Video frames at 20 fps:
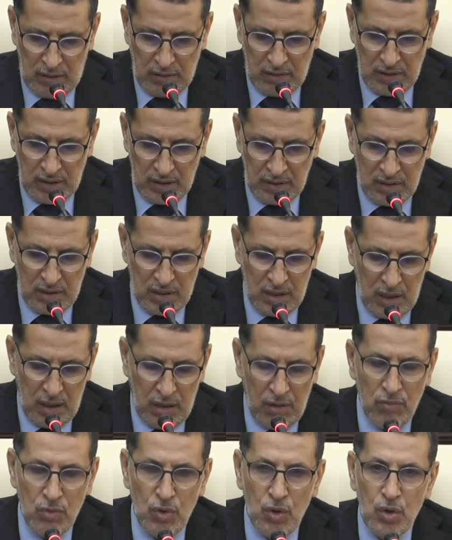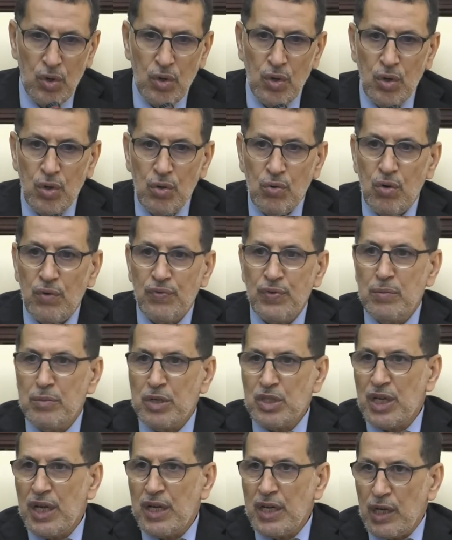التحتية وفي
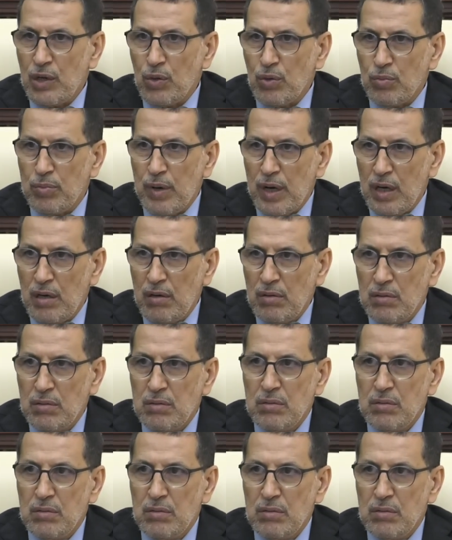المشاريع الكبرى